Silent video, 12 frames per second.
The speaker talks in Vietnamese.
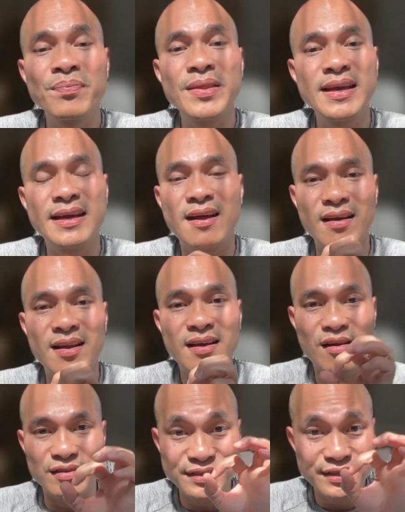thì cái đó là
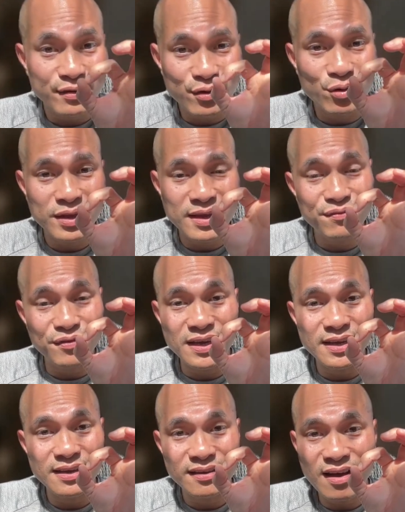có zero chi
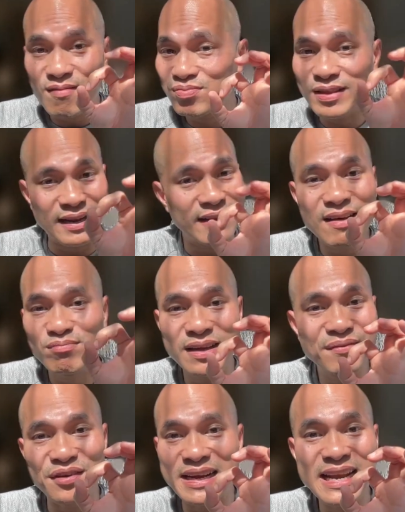phí không tính đem
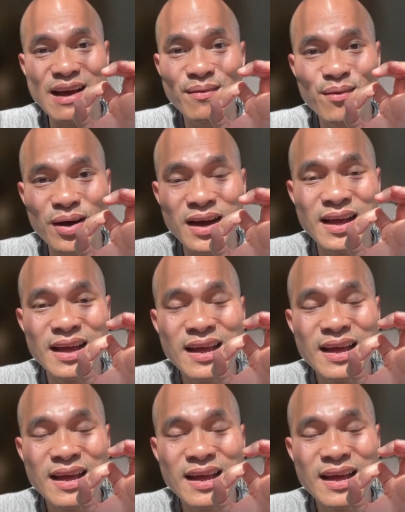tiền phí nào luôn